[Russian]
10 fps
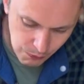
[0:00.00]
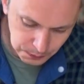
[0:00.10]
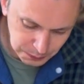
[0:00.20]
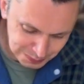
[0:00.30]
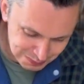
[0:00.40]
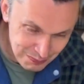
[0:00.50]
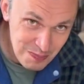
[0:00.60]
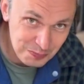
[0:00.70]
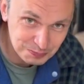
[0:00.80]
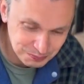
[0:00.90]
за тебя все
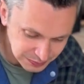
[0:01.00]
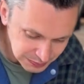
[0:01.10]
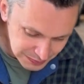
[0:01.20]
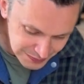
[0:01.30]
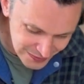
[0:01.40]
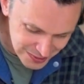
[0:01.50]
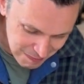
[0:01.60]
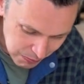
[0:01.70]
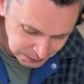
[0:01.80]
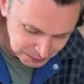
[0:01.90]
ломятся на летник.
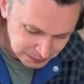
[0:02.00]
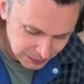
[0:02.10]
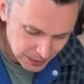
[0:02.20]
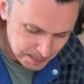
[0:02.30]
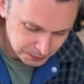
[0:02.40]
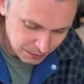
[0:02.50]
Доедай быстрее.